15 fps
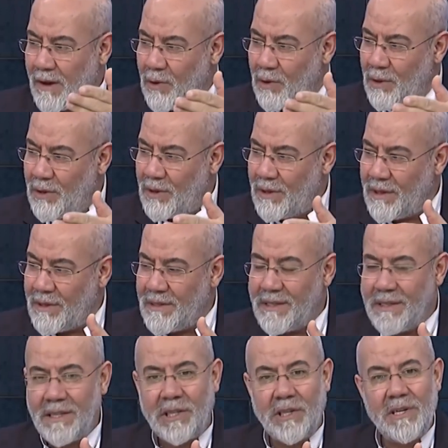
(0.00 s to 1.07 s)
O
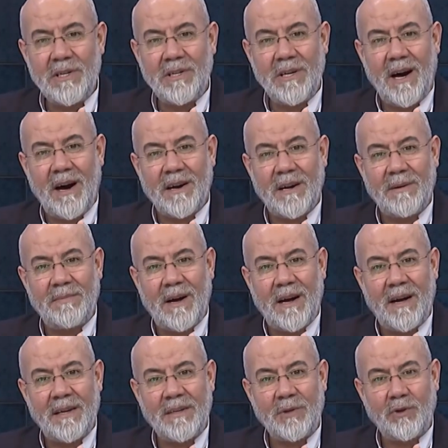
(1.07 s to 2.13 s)
ikinci
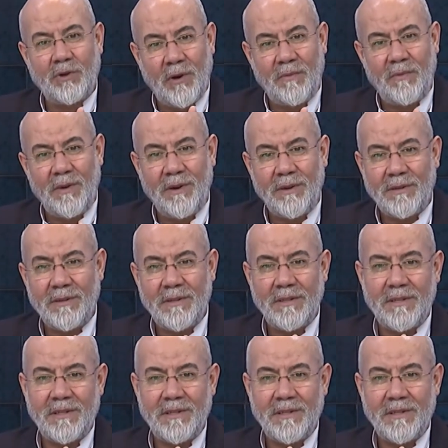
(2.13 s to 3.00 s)
araba şoför